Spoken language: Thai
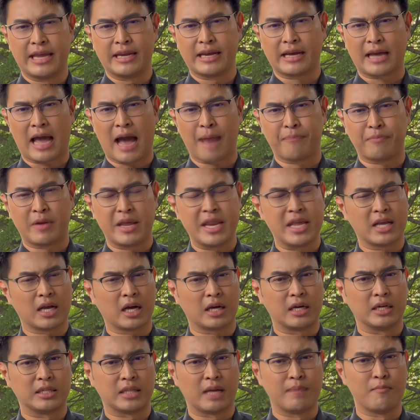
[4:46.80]
งนะครับและนี่ก็
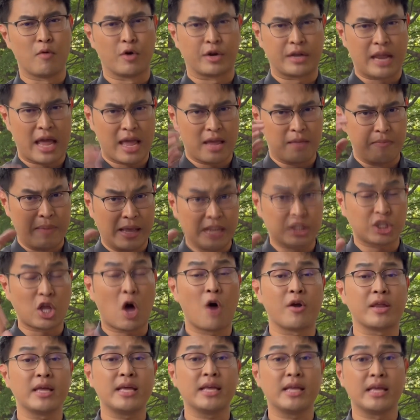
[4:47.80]
คือทั้งหมดใน Big
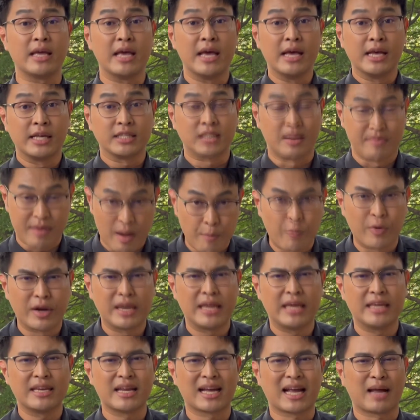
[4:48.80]
Story สำหรับวัน
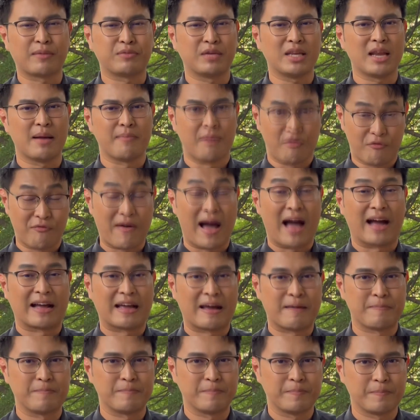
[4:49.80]
นี้นะครับที่นำมาฝาก
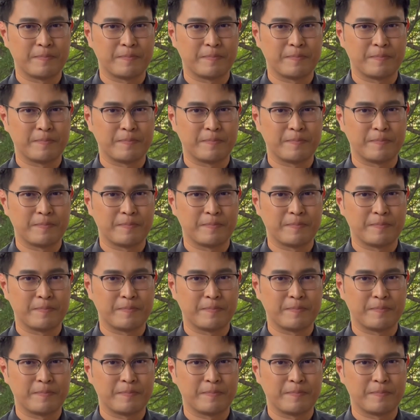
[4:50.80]
ครับ